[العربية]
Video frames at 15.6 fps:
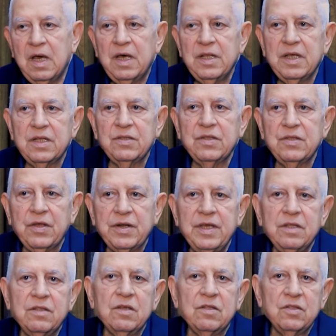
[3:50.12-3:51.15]
هذا
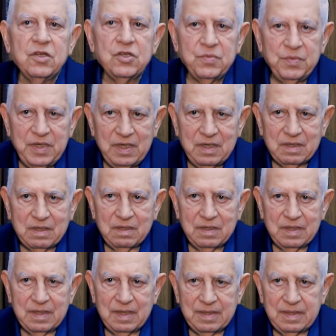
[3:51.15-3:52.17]
طريقه التجميل
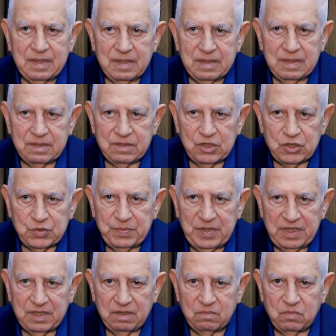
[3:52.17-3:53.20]
كان يعني هذا
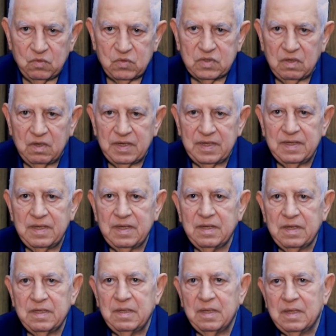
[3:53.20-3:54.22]
التجميل دبوزه
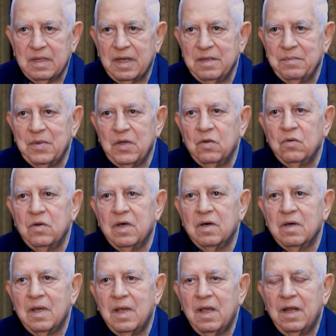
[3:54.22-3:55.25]
هي هي بيقولوا
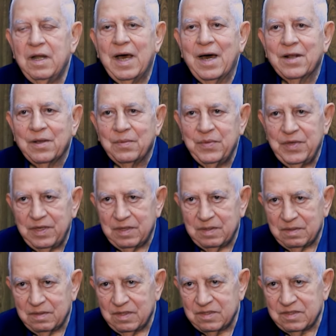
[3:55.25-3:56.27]
لها
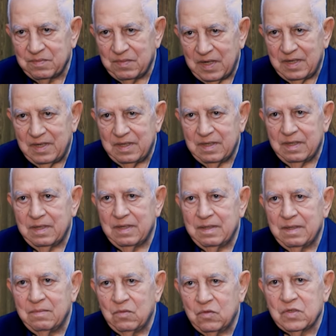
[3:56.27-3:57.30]
العربيه اسمها
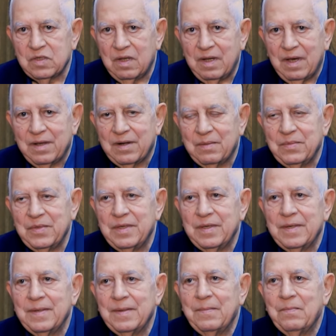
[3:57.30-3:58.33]
هلا بوزه
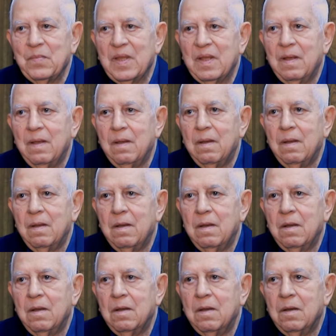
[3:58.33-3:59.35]
العربيه
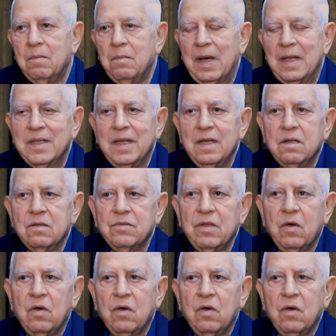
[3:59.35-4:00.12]
بعدين